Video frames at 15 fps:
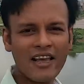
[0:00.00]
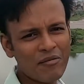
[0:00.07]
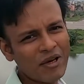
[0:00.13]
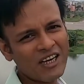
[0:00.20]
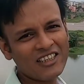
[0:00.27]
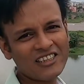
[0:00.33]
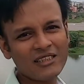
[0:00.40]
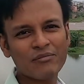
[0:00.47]

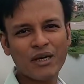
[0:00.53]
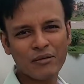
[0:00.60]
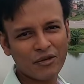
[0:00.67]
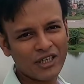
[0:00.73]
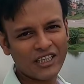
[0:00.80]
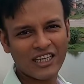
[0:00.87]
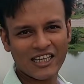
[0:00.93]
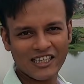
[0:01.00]
এইবার আসি
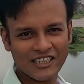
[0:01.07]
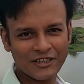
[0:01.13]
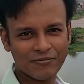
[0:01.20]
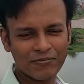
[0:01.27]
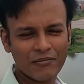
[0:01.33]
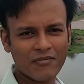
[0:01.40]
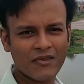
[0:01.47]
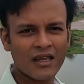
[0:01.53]
মেমোরি কার্ডে
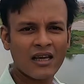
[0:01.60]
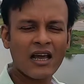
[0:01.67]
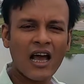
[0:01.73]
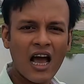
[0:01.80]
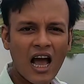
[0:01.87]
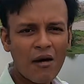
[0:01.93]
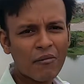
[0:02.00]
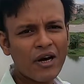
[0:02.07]

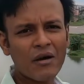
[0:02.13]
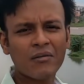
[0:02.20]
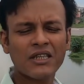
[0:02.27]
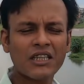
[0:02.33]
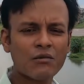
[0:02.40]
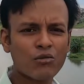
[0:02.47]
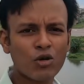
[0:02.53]
আমরা আমাদের